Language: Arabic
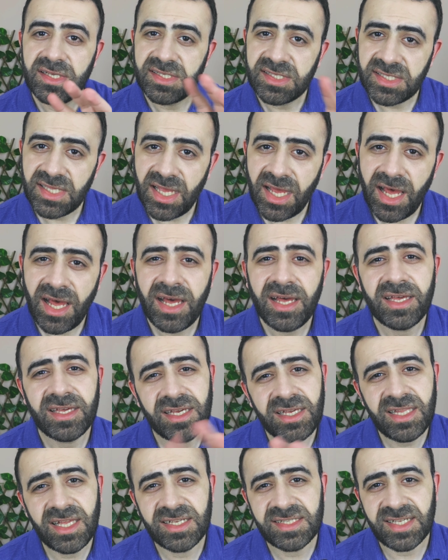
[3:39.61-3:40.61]
ساعه
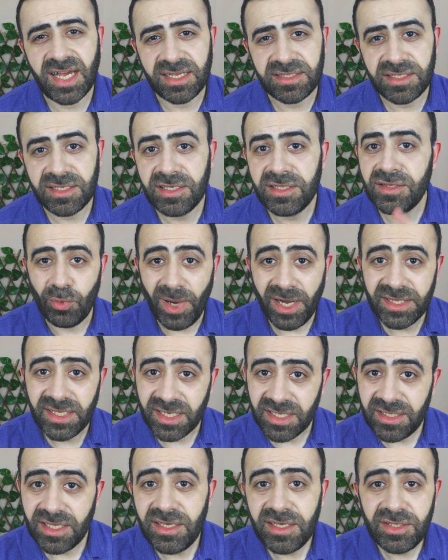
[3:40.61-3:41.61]
الى ساعتين بعد
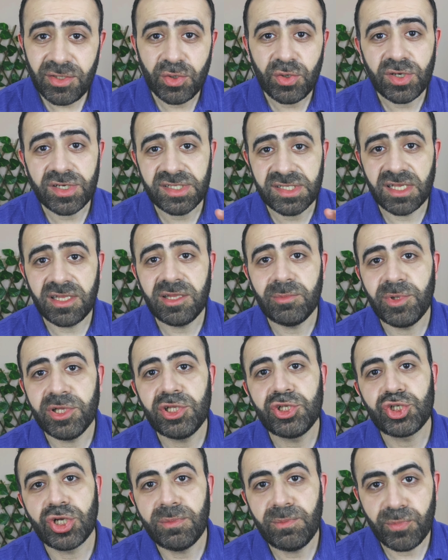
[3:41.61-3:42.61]
كده يغسل
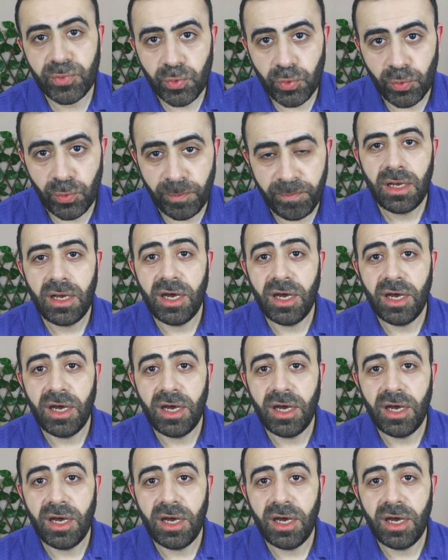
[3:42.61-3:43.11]
بالشامبو